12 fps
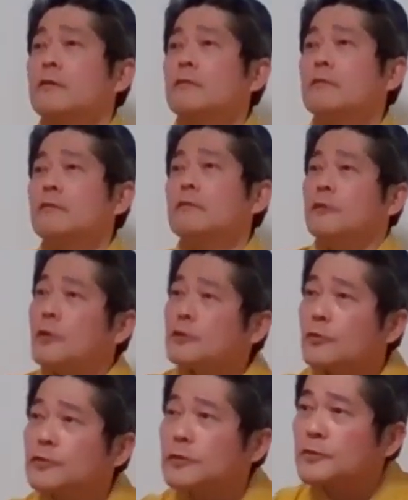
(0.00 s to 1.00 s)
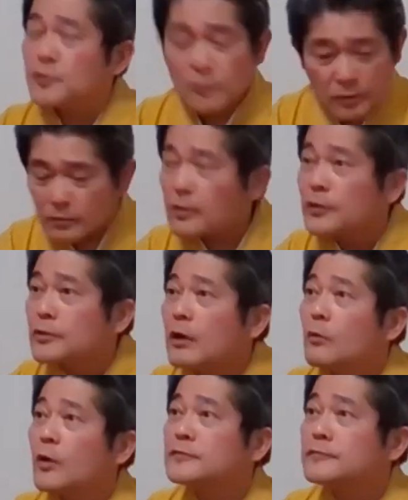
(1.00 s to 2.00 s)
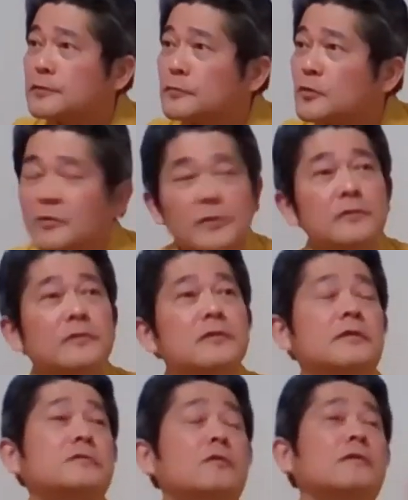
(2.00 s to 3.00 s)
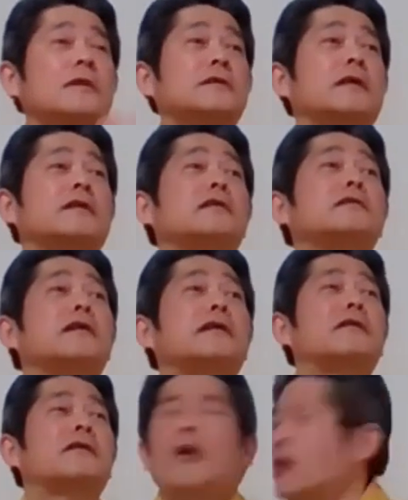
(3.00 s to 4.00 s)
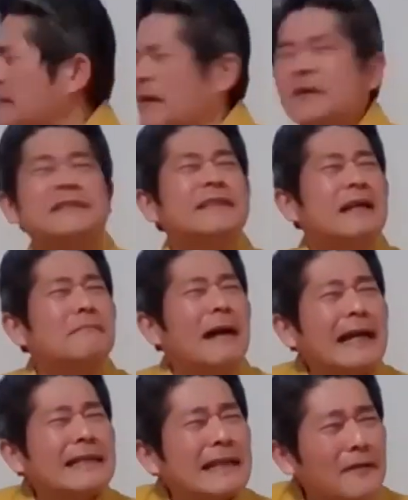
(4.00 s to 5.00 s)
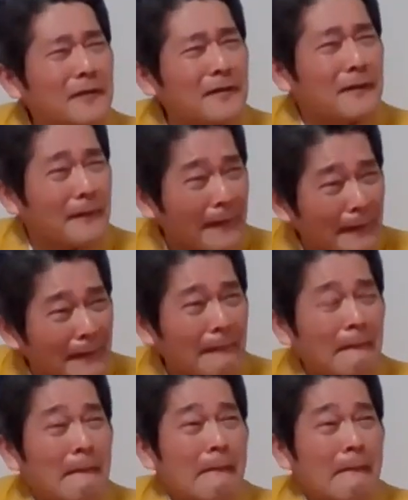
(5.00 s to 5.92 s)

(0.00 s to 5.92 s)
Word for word: えー、なんでございましょうな、何かお忘れ物。いやいやいや、そういうわけじゃないんだけどこ、こいつがバカでよ。え